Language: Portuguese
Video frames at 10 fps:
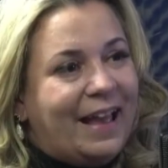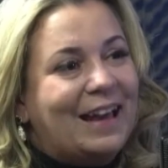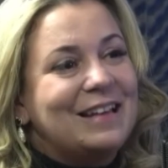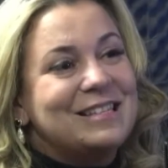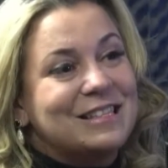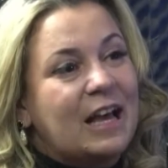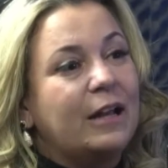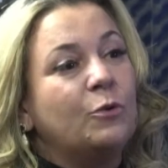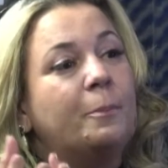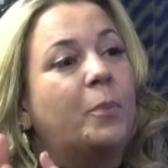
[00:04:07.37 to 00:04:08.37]
ela está
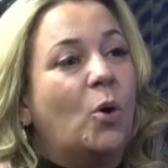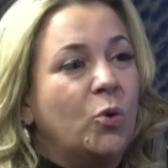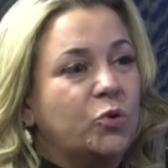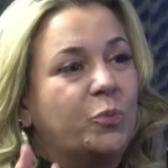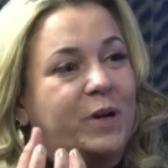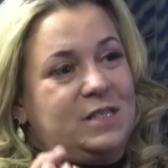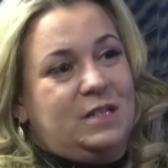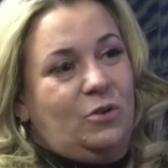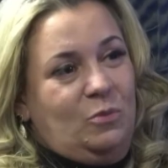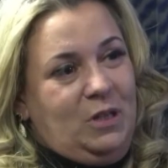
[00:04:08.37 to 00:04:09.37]
no ponto para
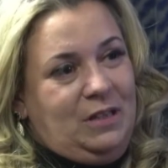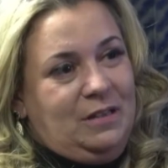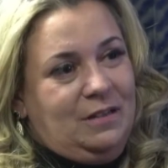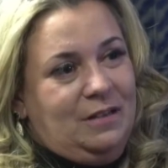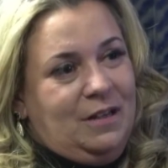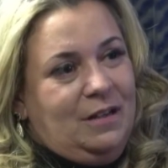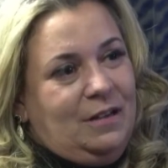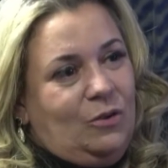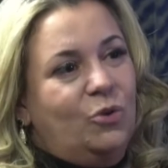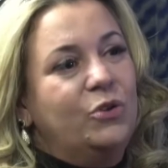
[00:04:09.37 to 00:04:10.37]
ser comida.
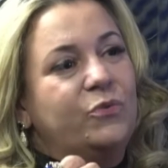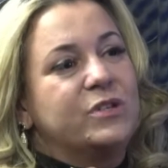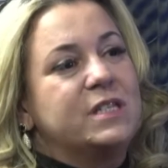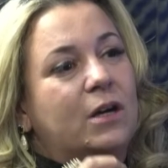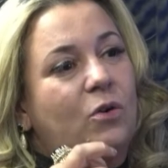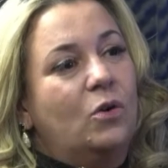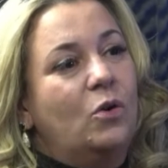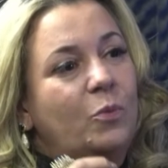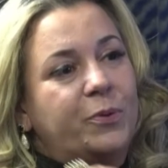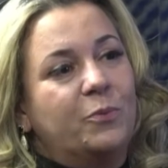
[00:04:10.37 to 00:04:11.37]
Quando você
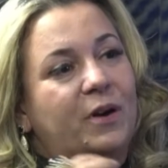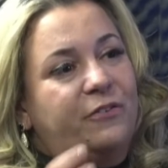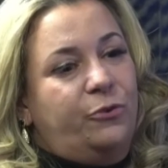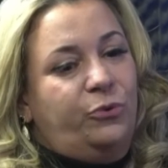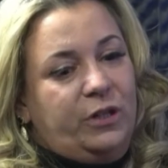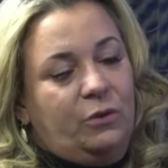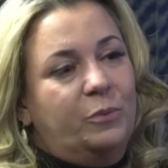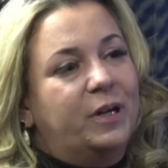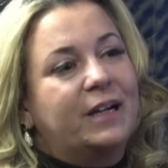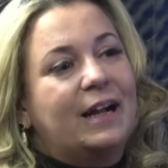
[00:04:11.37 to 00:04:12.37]
compra uma fruta no
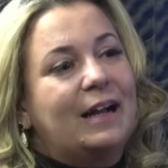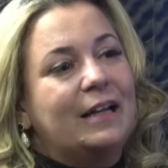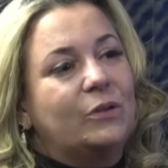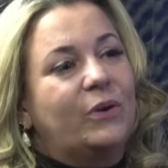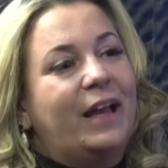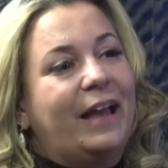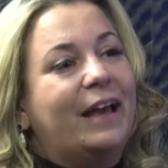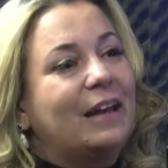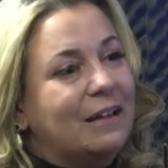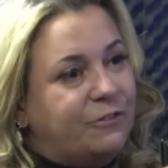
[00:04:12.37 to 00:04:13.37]
mercado,
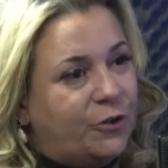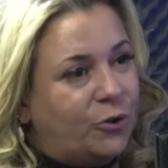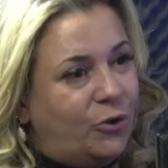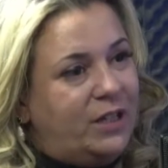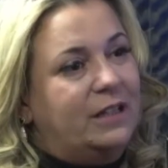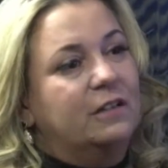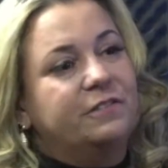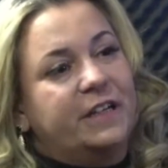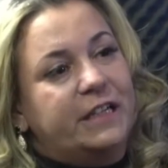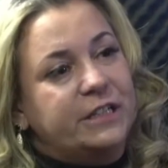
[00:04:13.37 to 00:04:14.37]
ela foi colhida
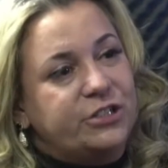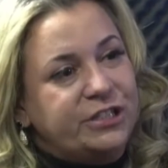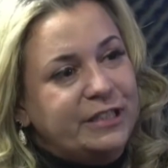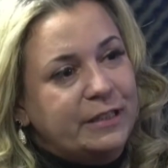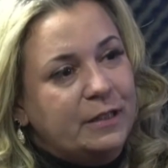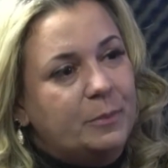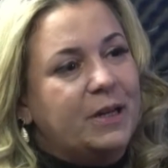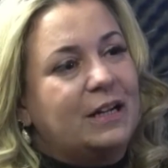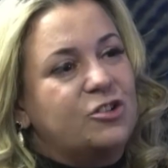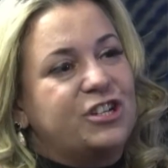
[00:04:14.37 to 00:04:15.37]
verde
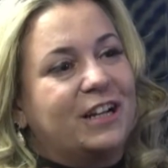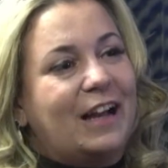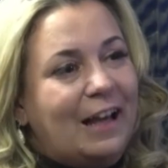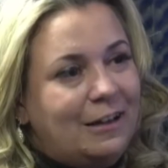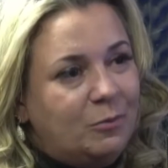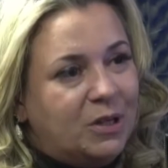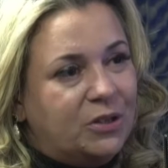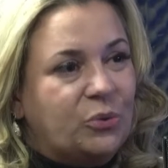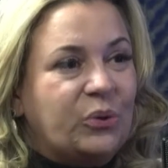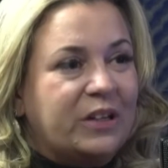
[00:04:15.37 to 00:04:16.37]
para ela chegar ali
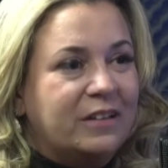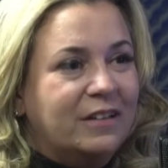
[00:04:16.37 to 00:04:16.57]
madura.